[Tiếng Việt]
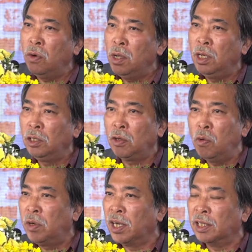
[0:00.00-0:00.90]
Nhà
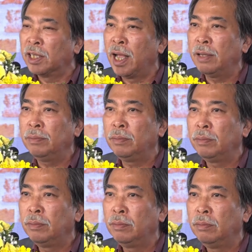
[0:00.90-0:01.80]
thơ Nguyễn Quang Thiều,
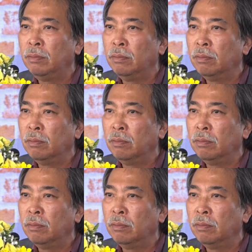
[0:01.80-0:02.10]
Chủ tịch Hội